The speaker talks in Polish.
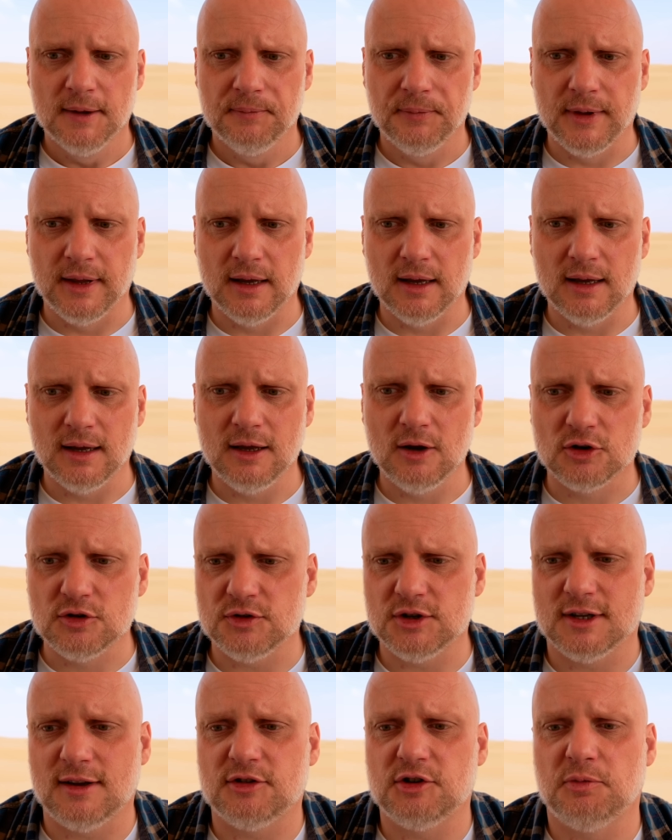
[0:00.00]
Y, I
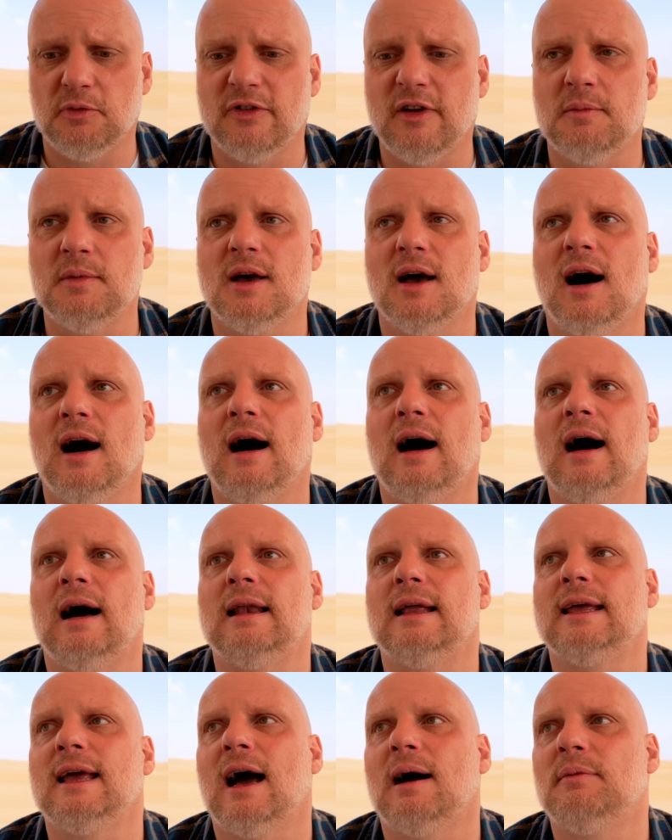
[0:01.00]
oczywiście zawsze powiemy,
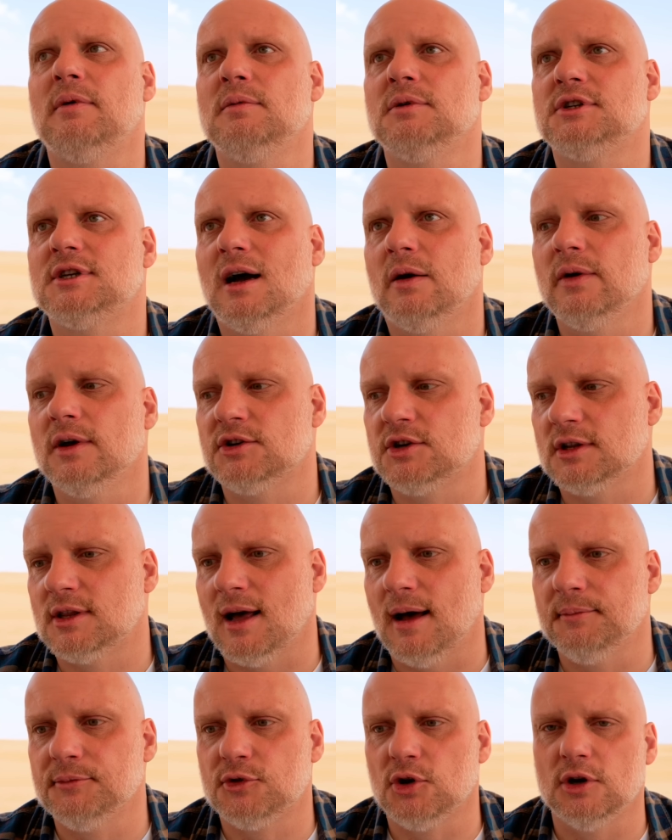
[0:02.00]
ale ja bym chciał jeszcze
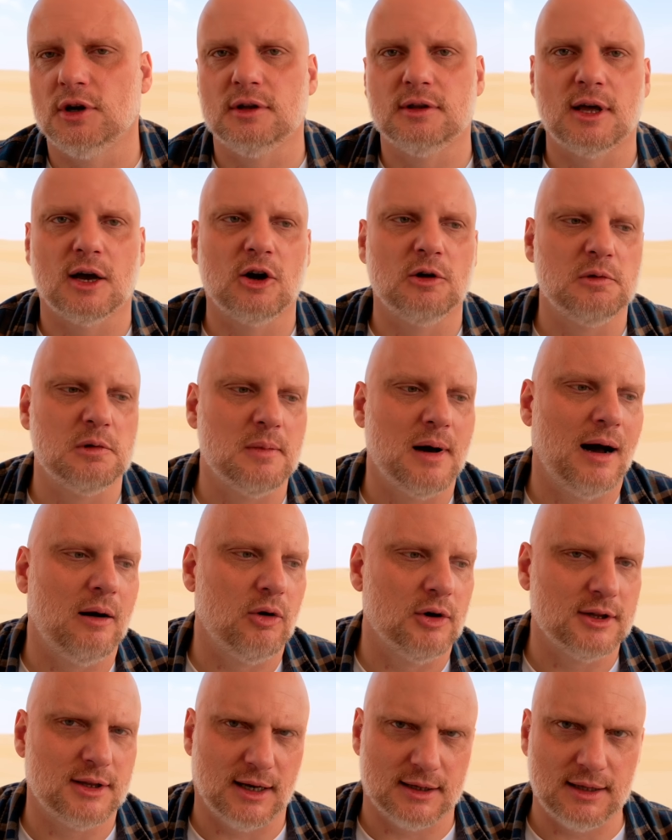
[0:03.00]
tamto i tego mi
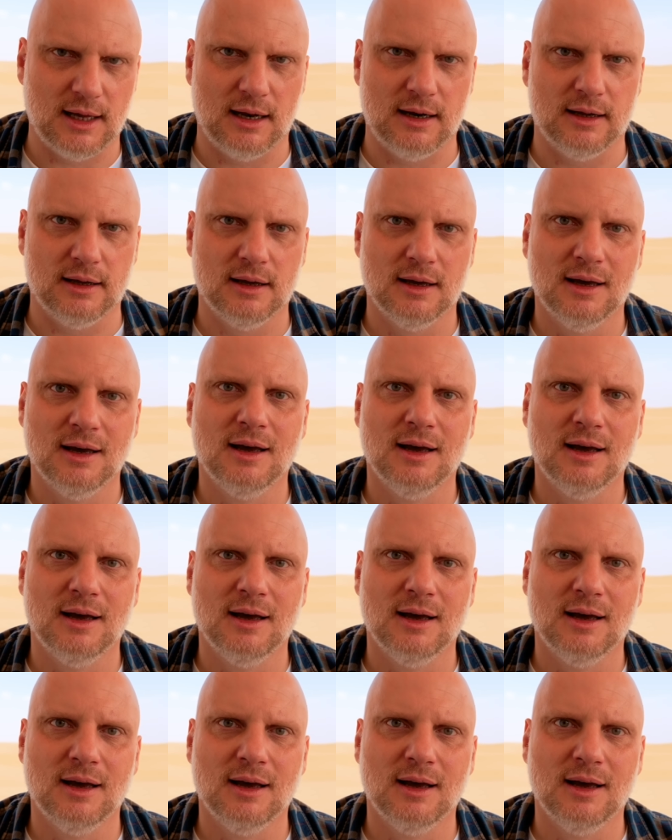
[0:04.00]
mało i tak dalej.